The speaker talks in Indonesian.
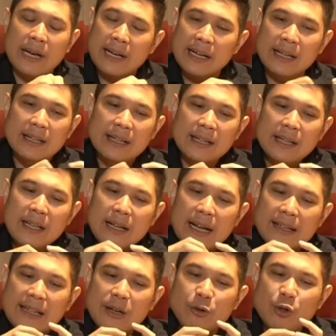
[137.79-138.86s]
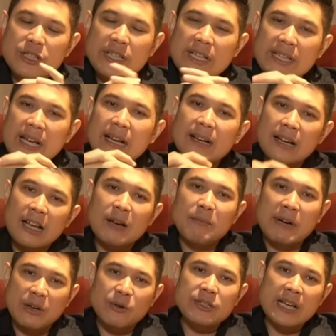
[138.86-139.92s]
Karena kata kuncinya adalah
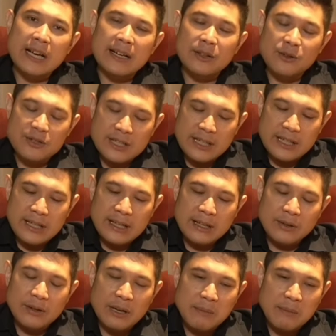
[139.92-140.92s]
kemanusiaan itu sendiri gitu.